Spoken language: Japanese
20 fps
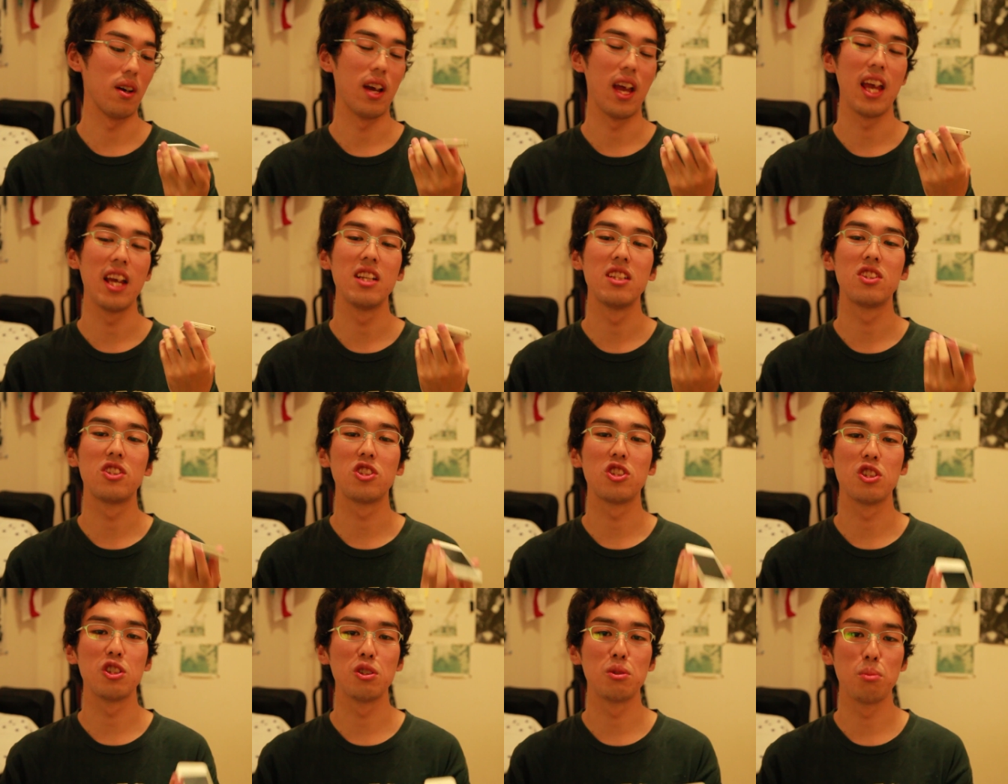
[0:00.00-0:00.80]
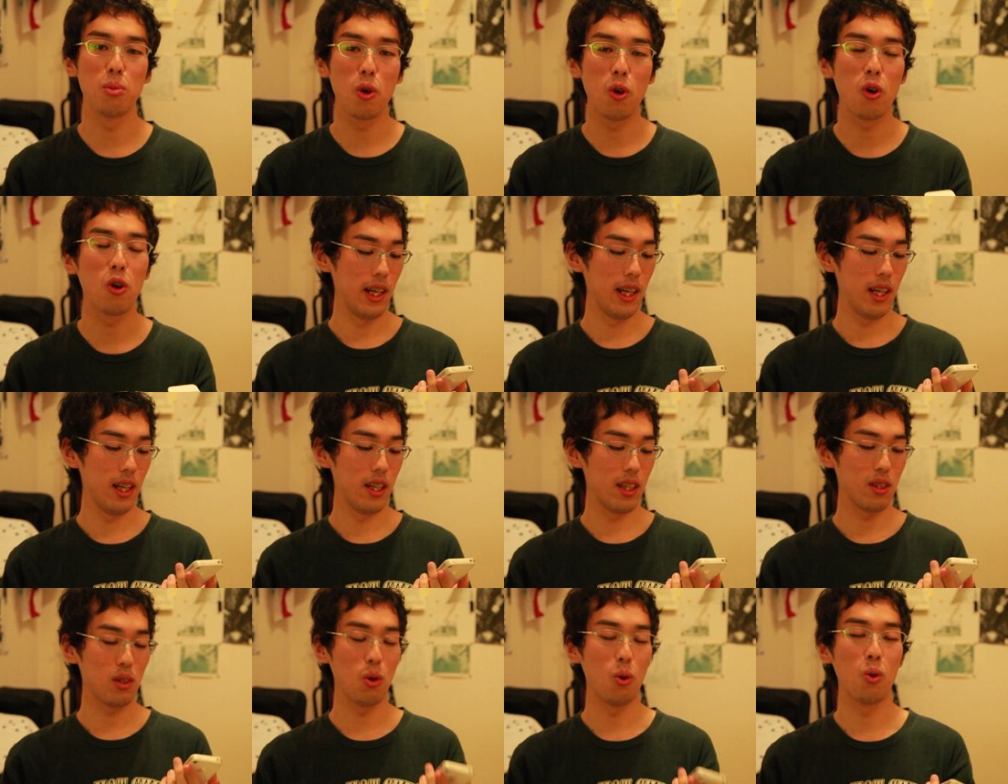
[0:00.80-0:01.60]
編集も
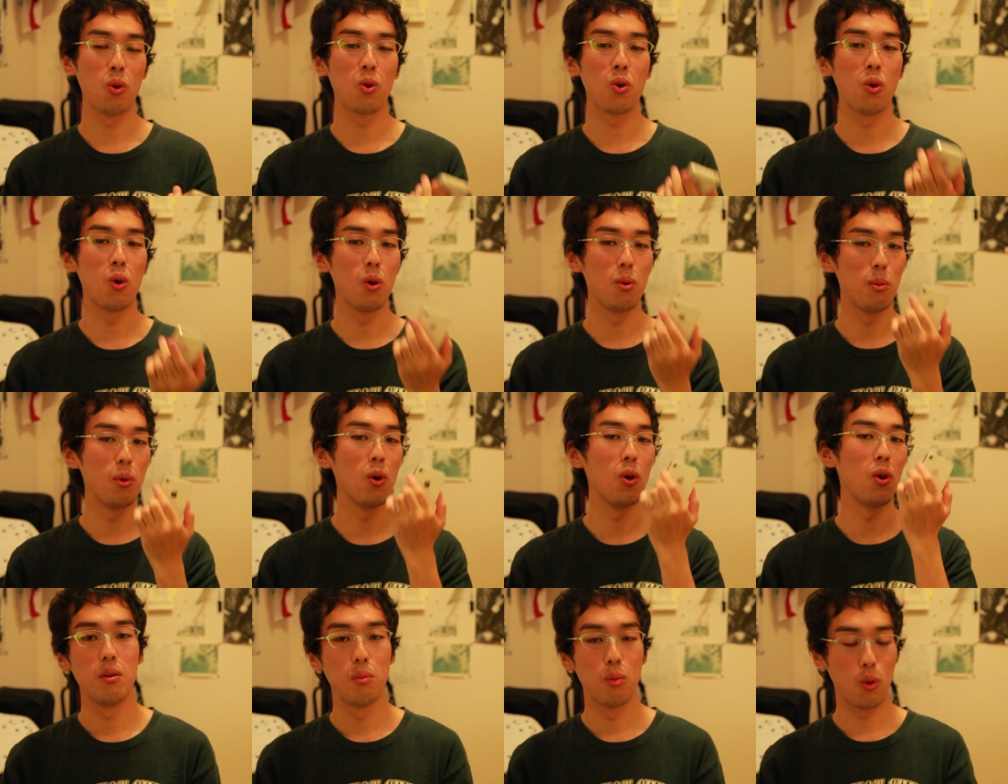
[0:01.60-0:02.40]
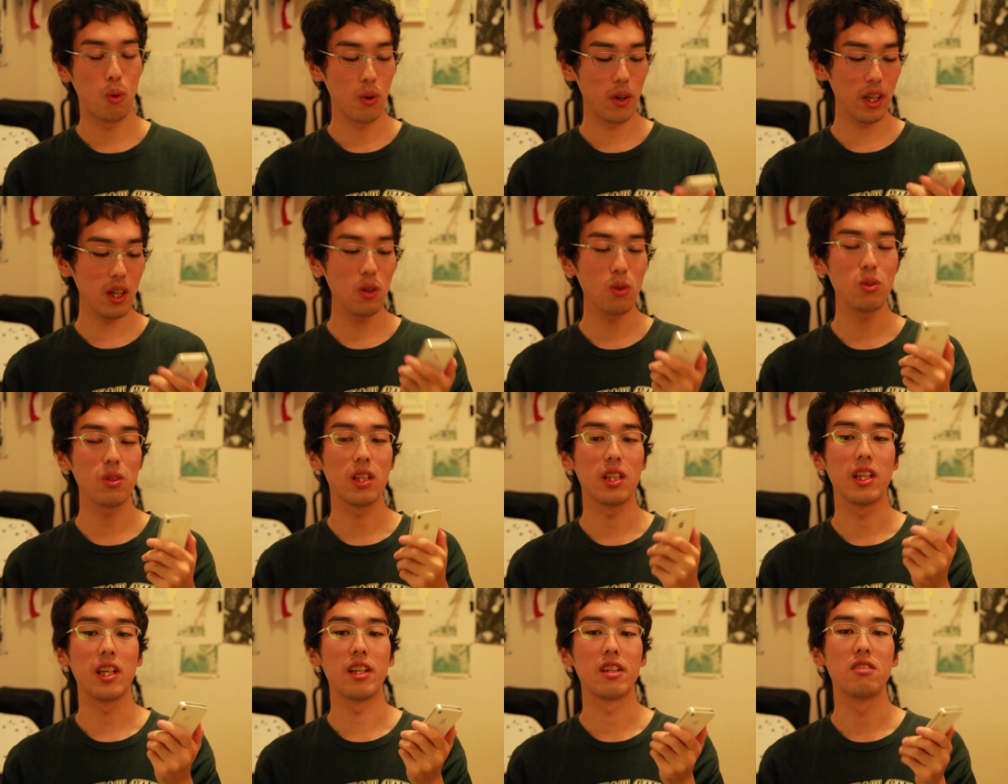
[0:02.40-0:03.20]
投稿もこれ1個
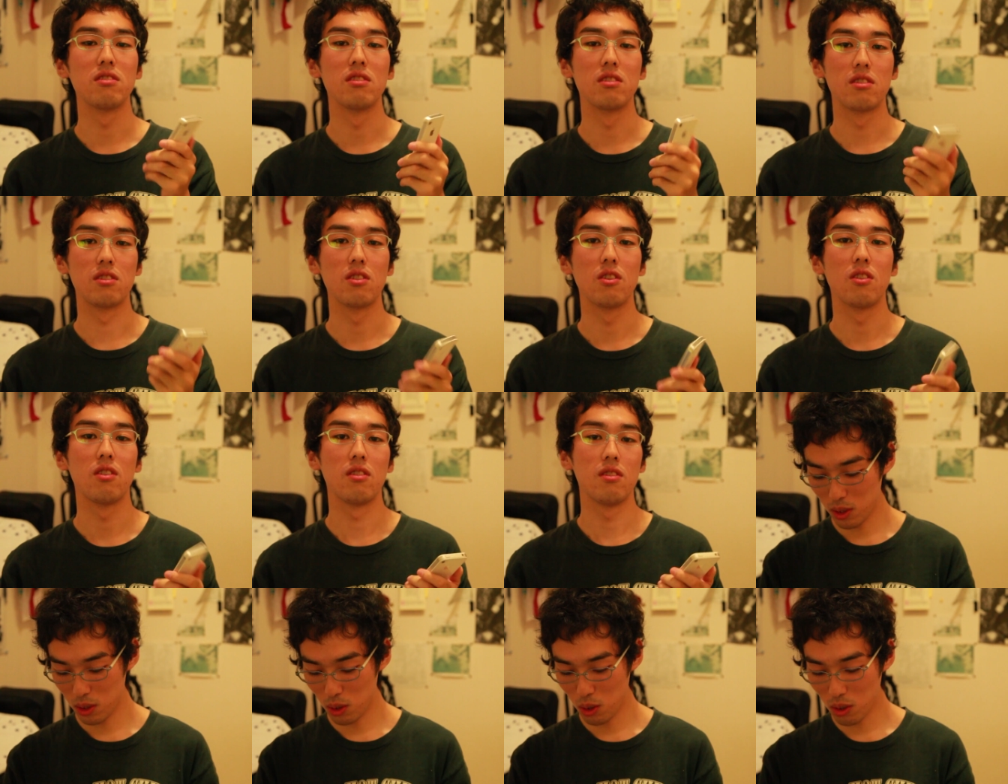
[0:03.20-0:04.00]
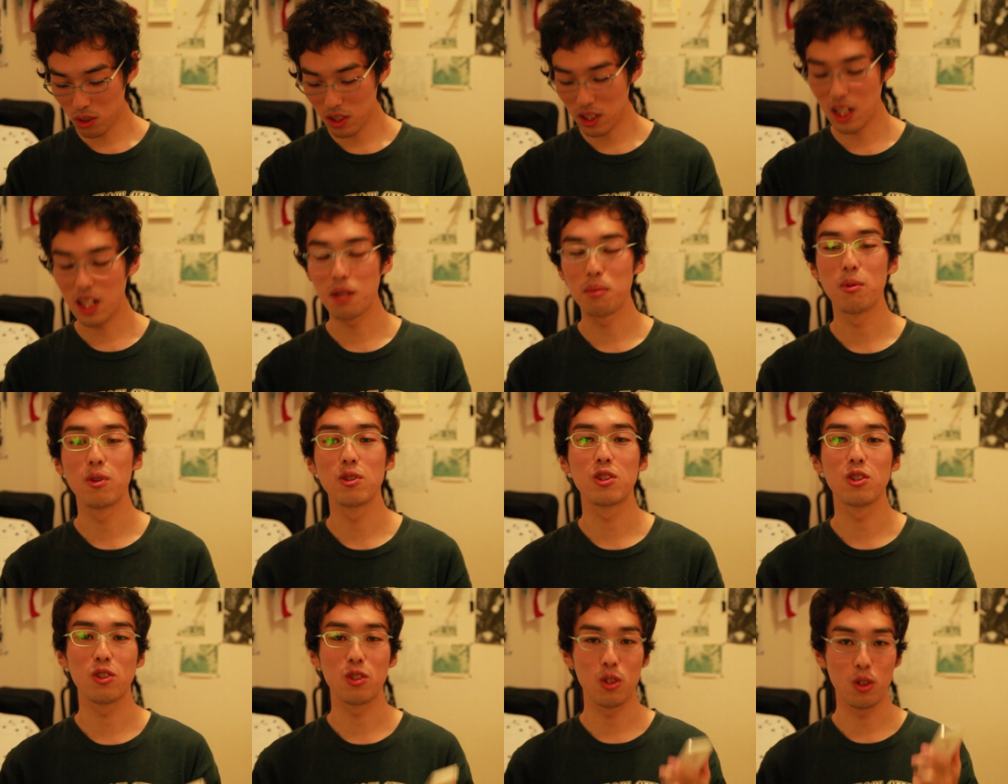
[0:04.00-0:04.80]
でできるんですよ撮るならも
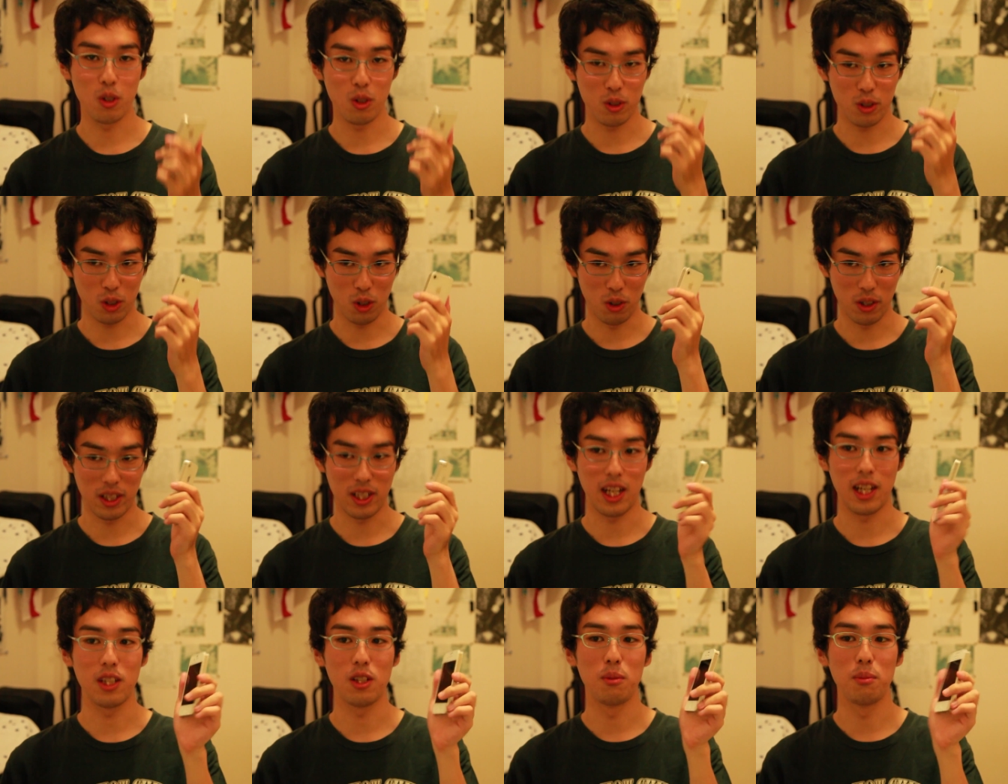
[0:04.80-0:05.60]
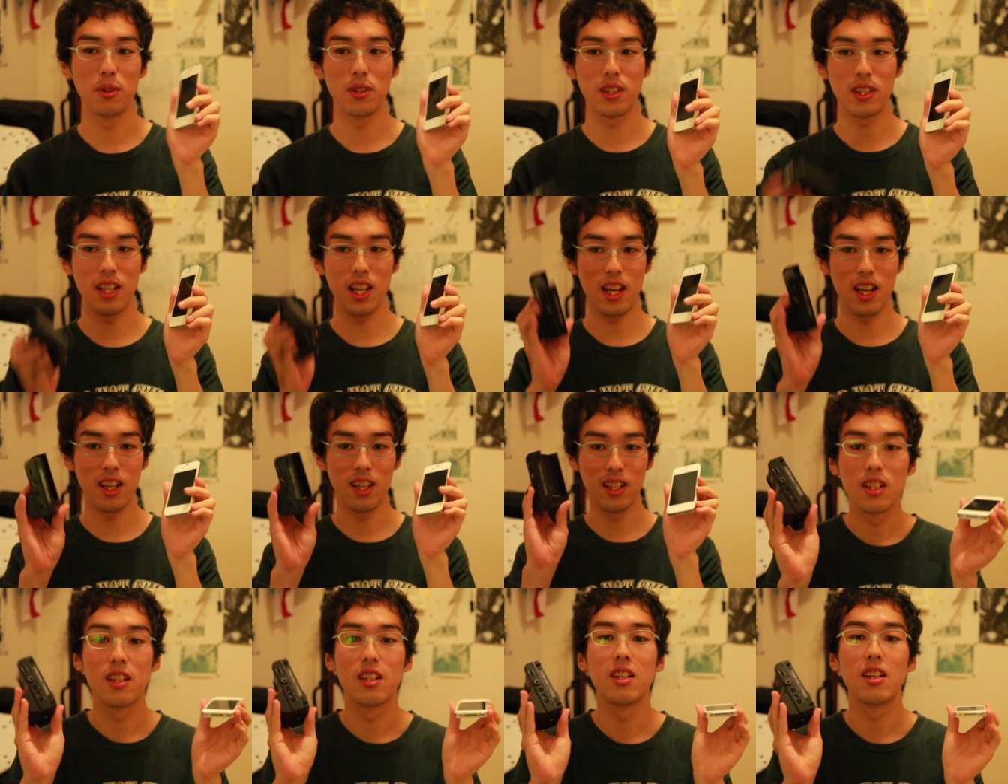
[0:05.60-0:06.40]
うちょっとよく撮りたいと思って
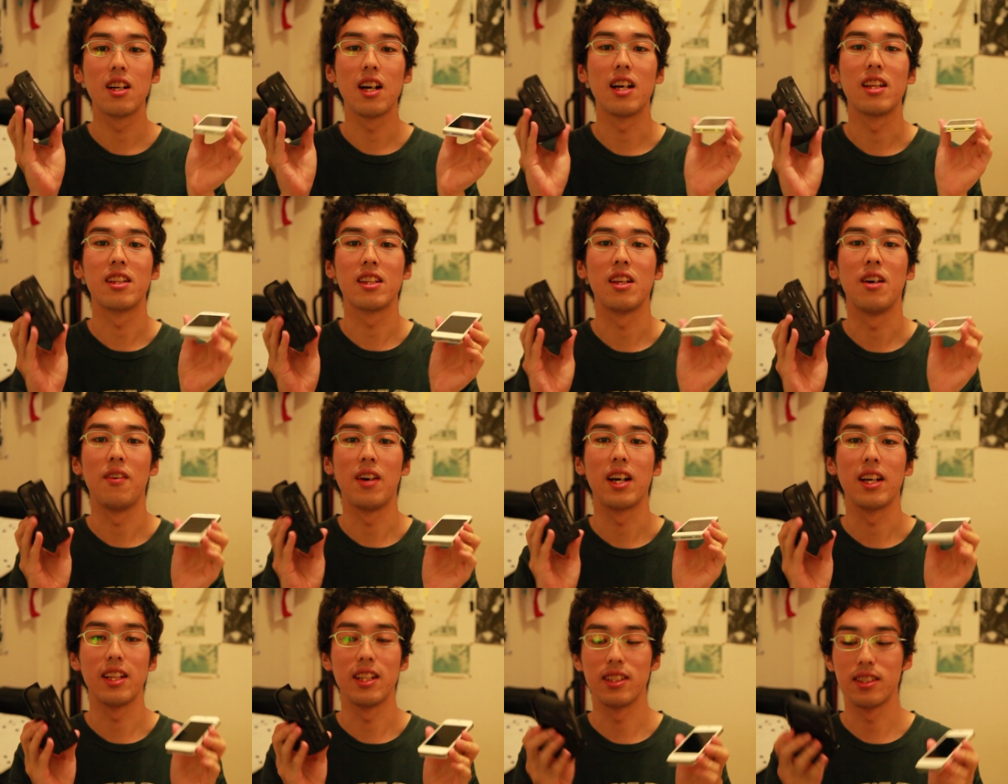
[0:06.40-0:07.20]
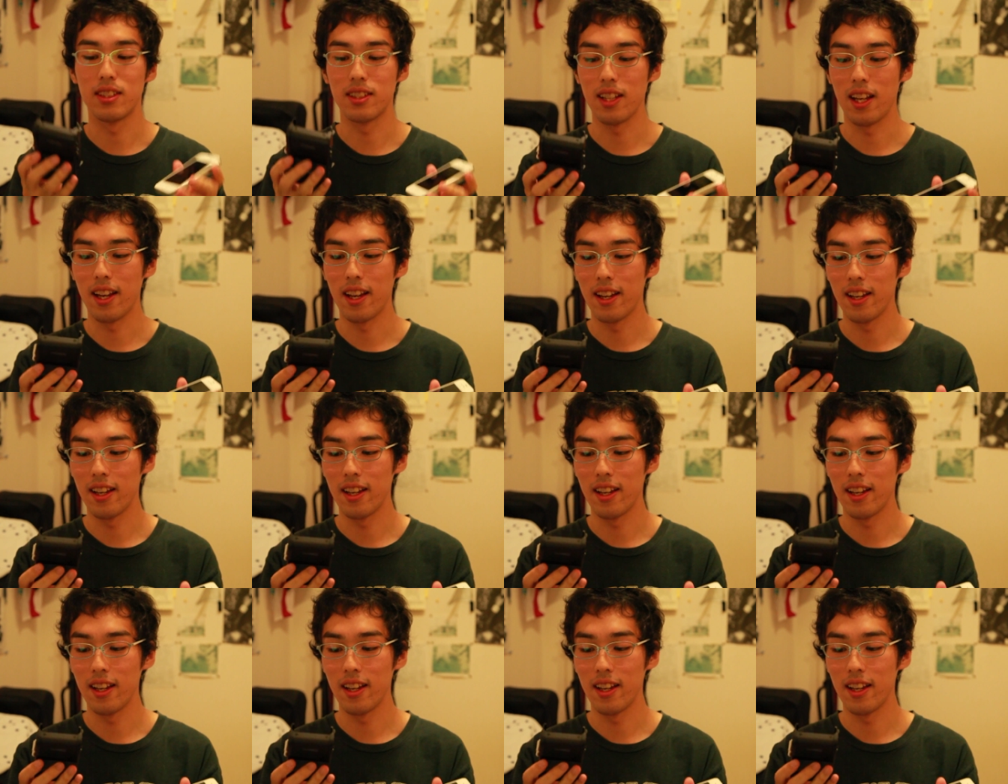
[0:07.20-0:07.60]
買ったわけです